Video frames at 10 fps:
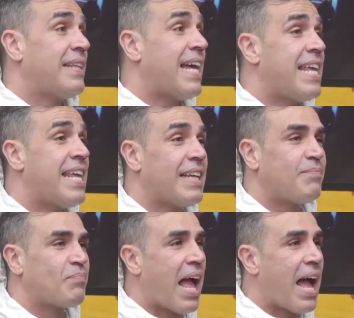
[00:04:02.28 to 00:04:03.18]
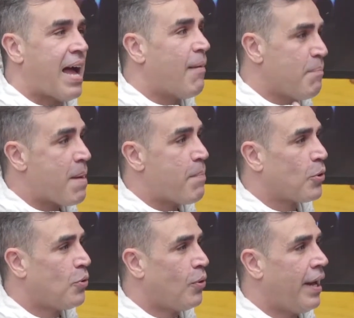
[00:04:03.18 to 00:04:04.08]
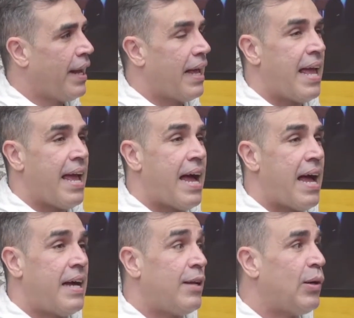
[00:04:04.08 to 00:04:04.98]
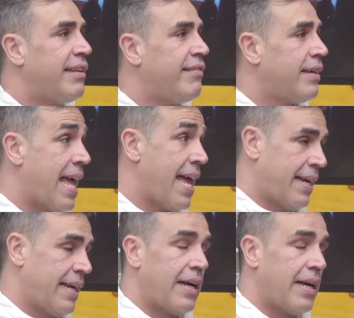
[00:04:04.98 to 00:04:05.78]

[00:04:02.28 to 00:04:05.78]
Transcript: Daí, a, a, minha produtora é a Ana Olivia, era, né?